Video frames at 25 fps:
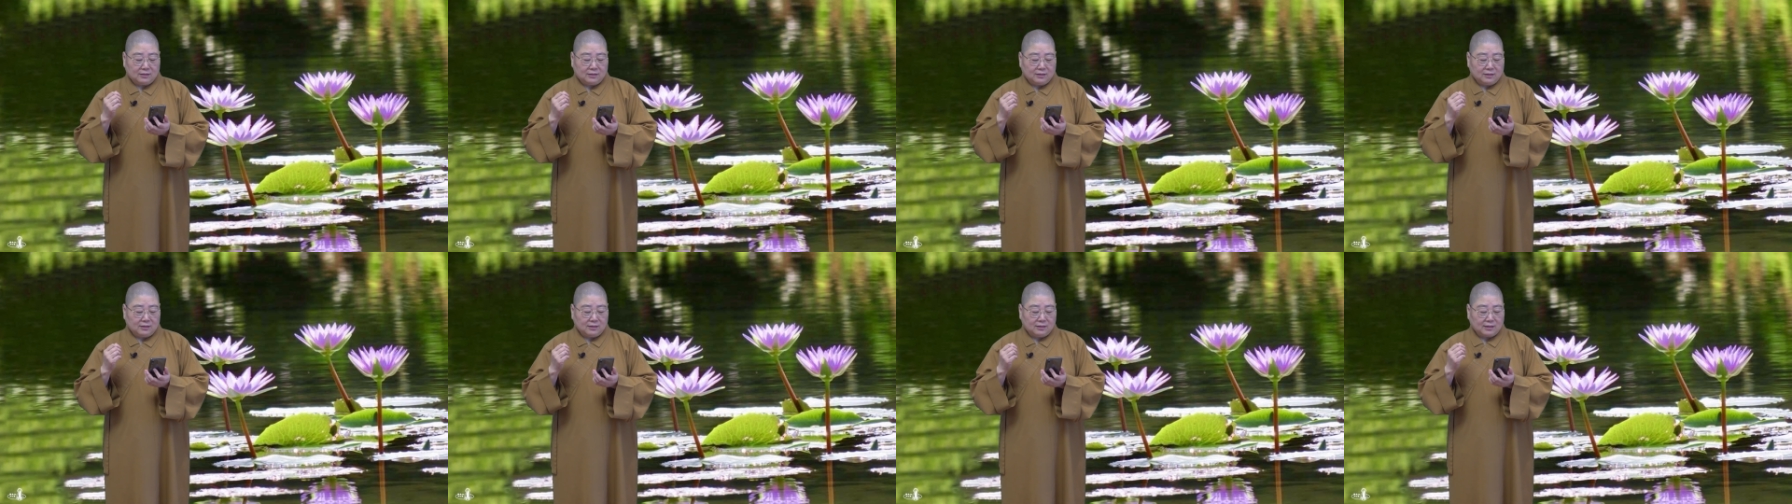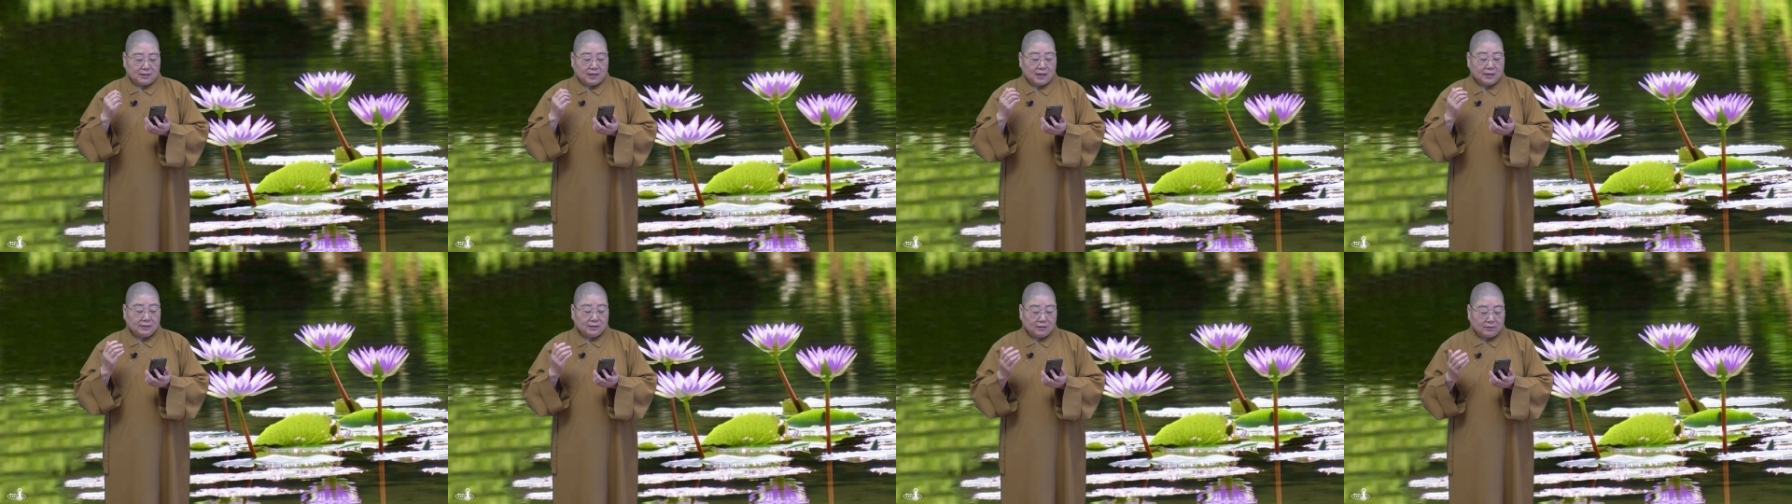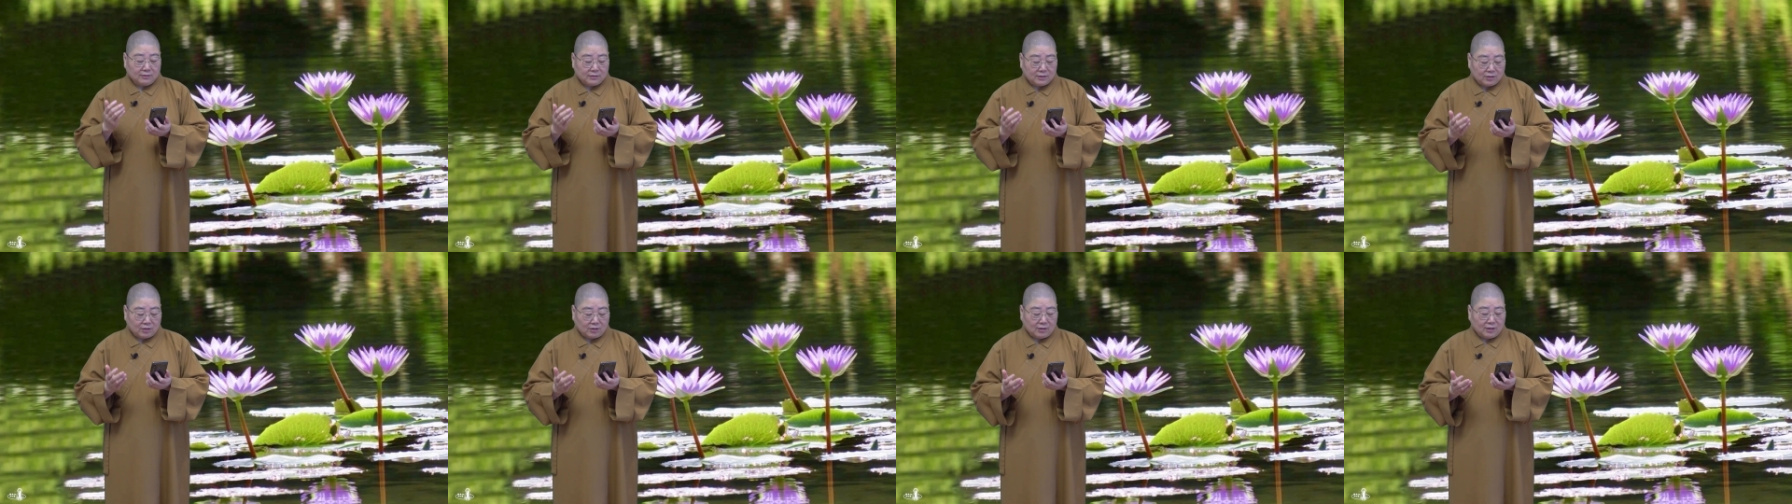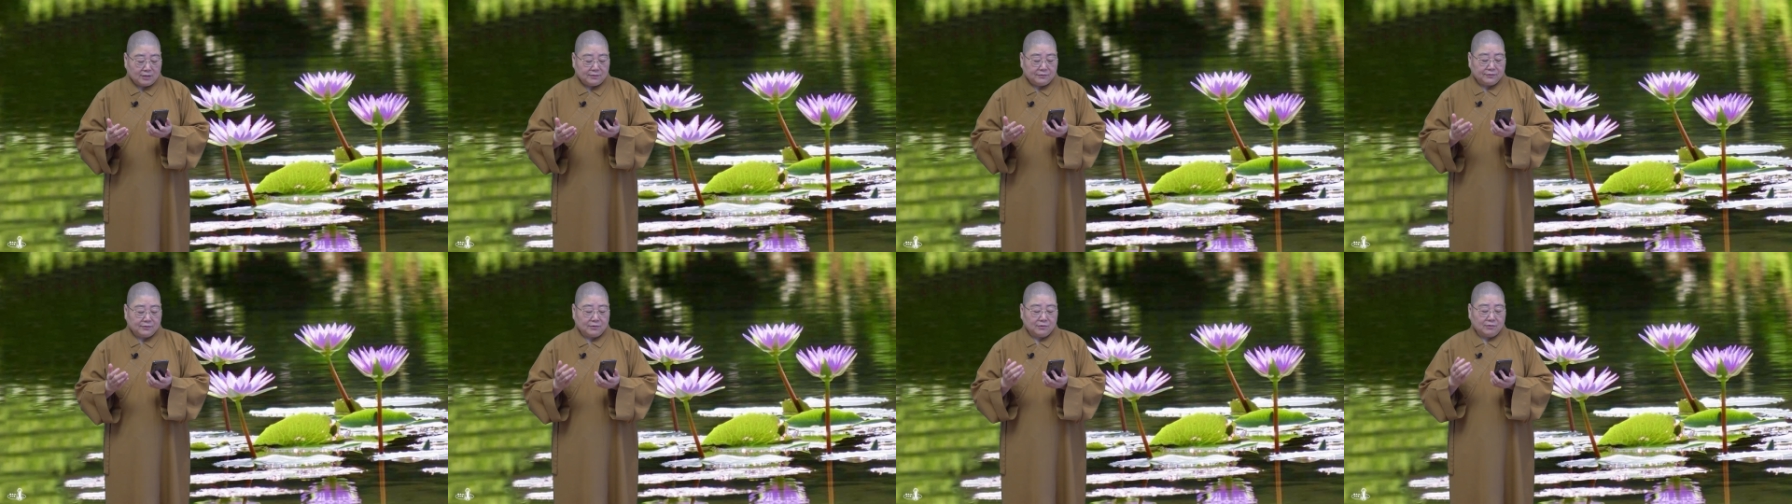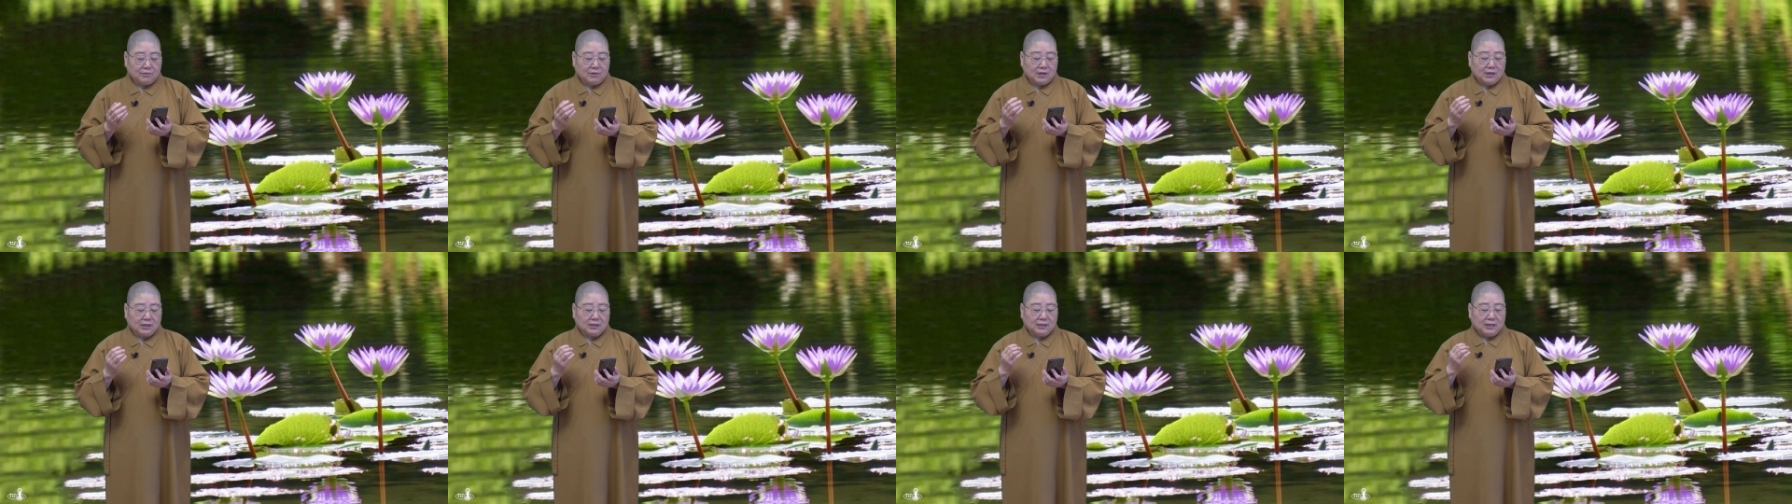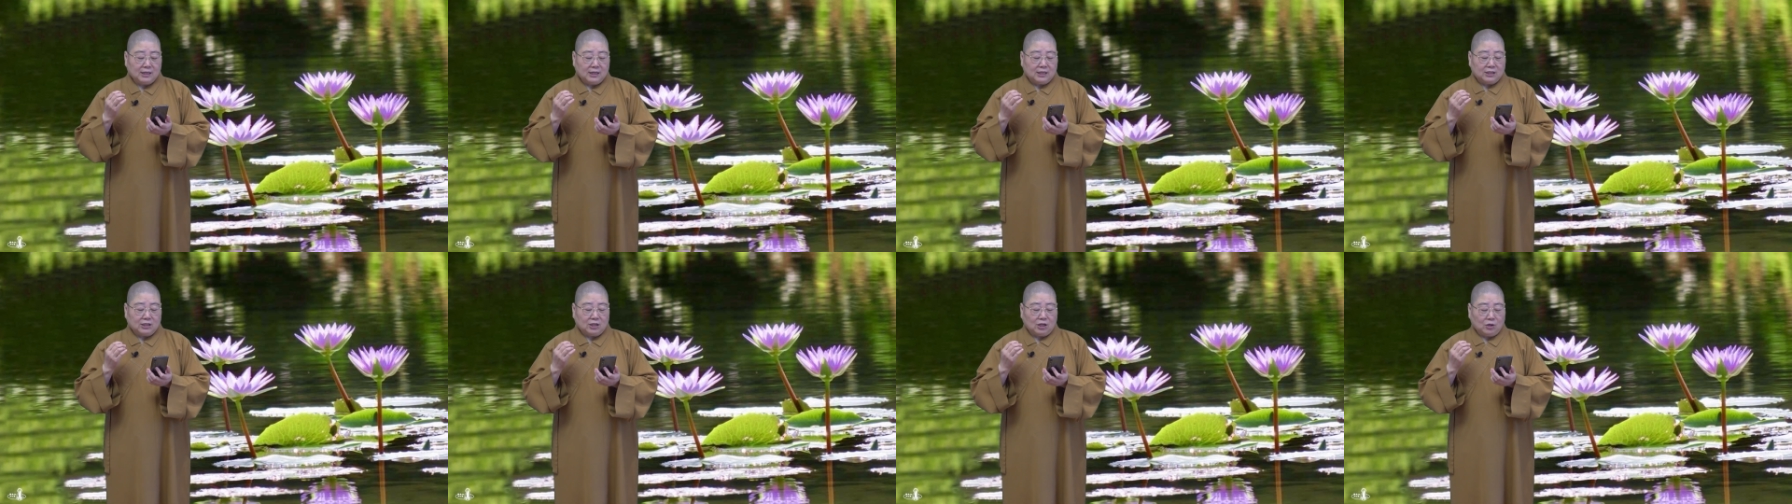呃看到早安佛光，
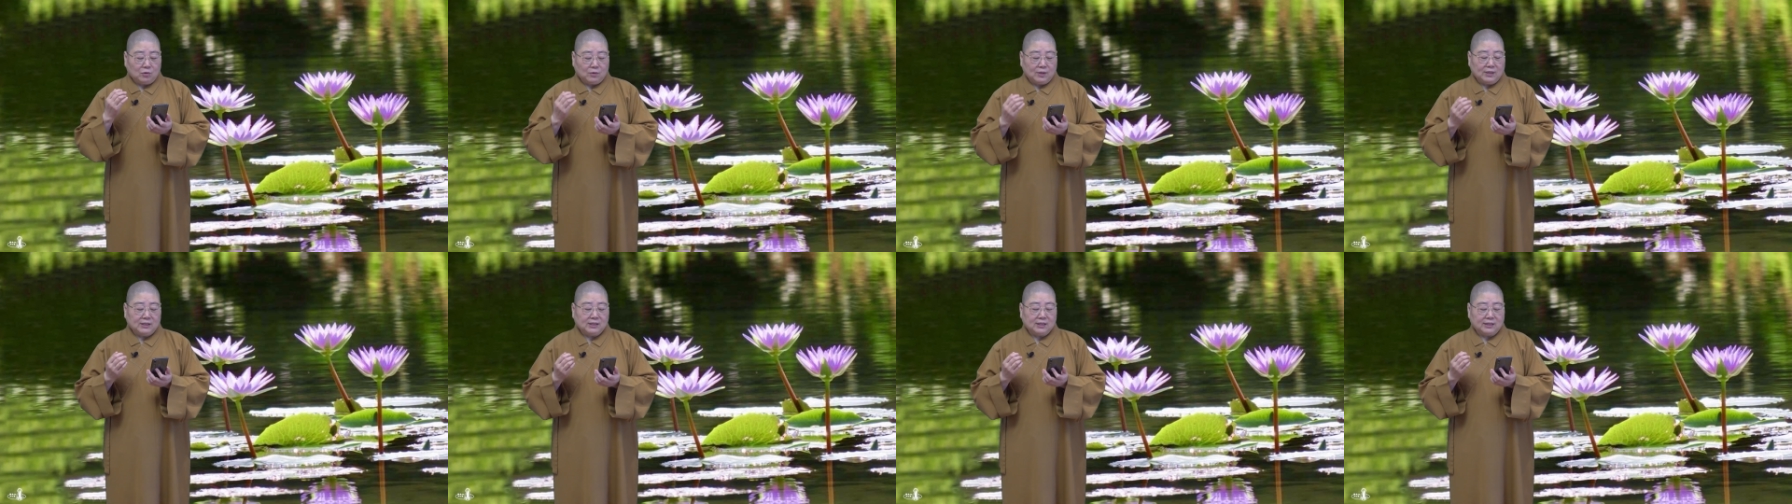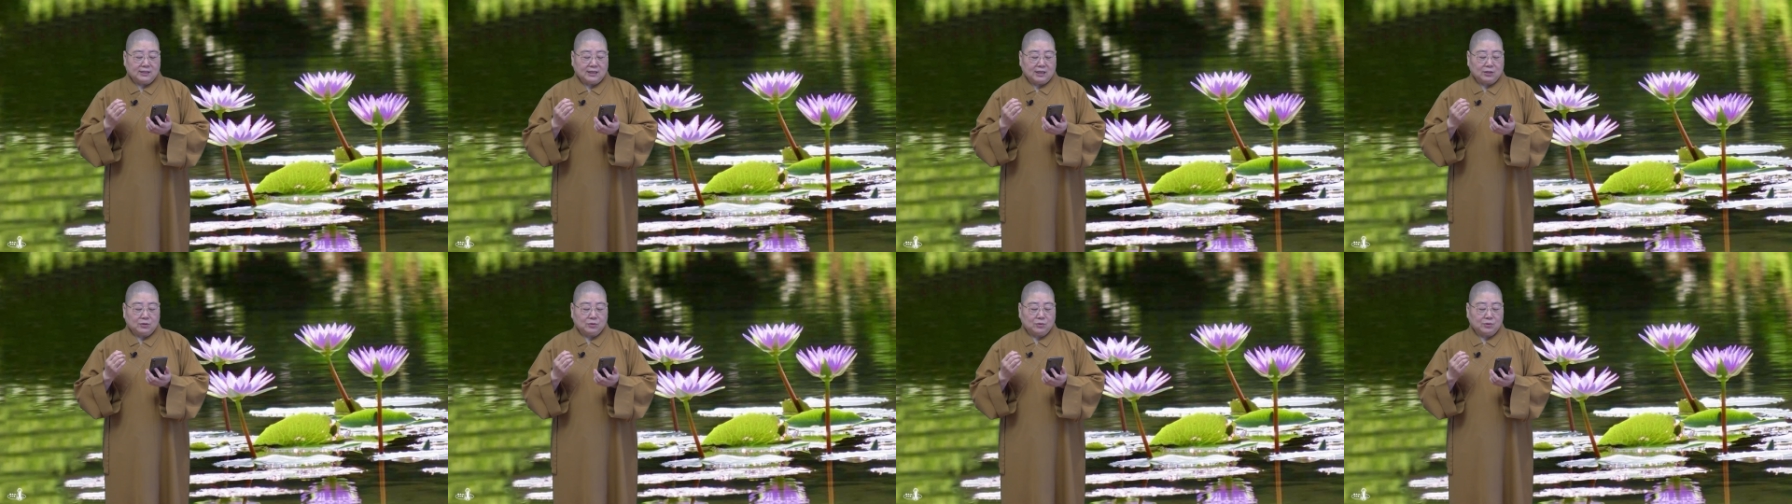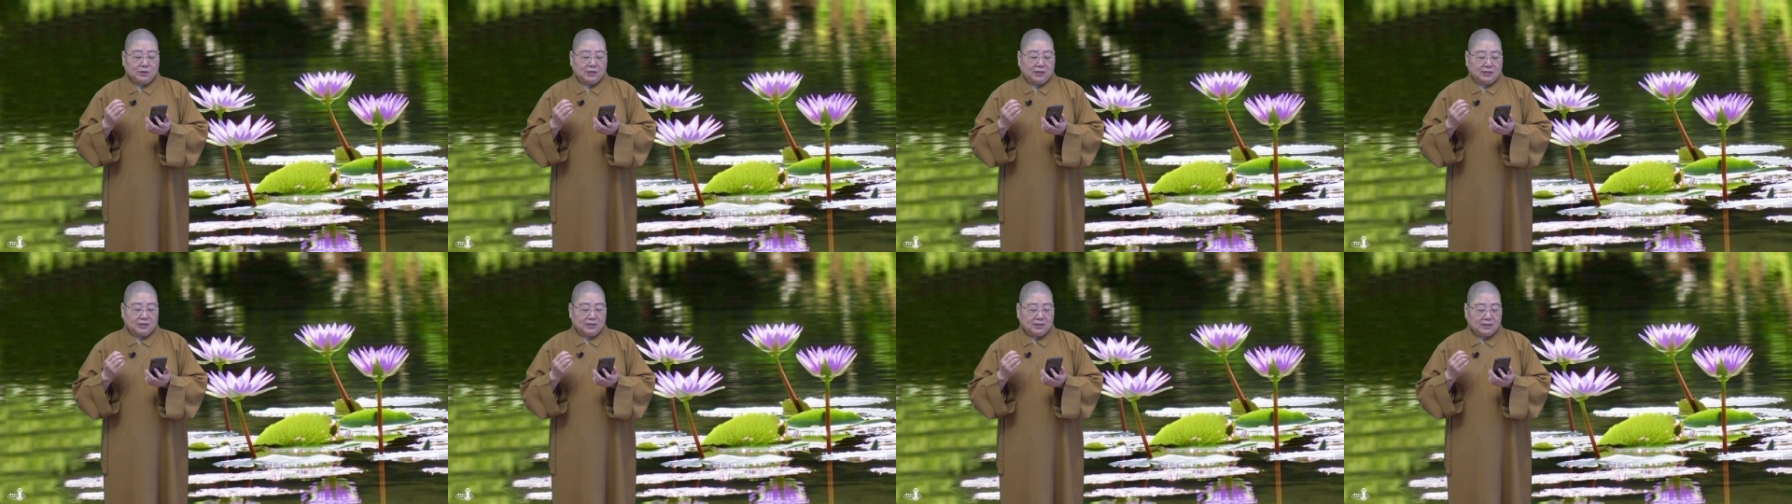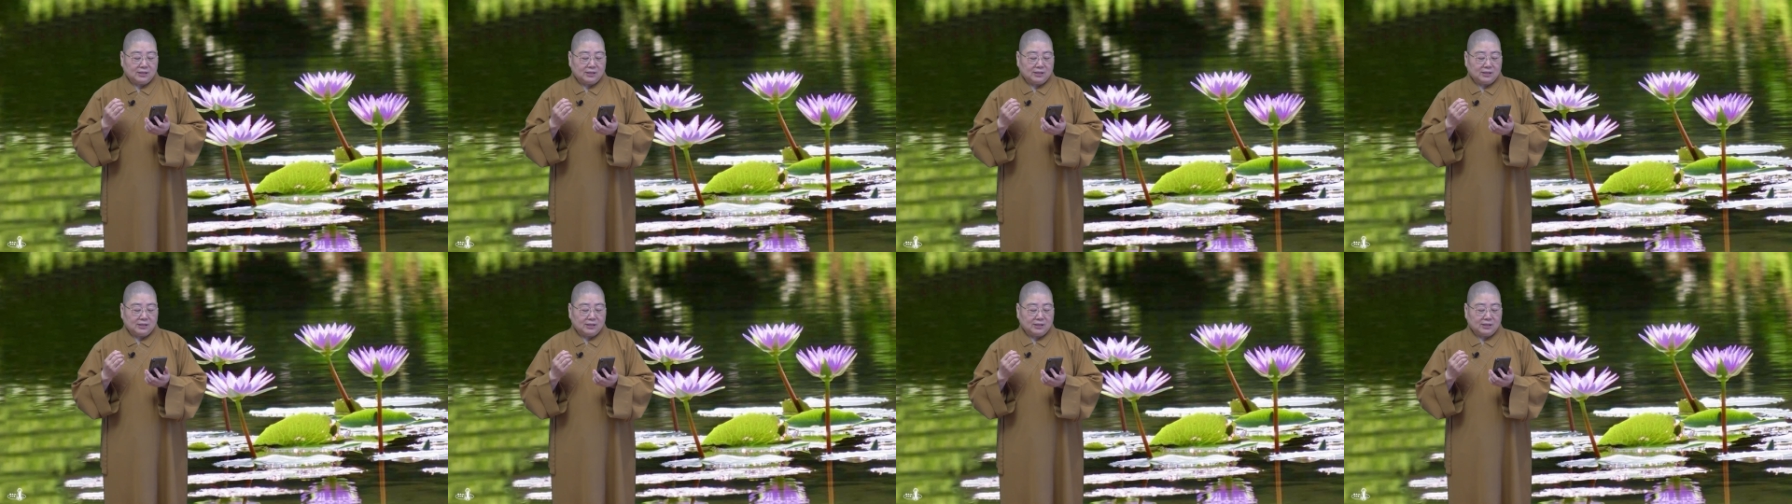然后完成他多年的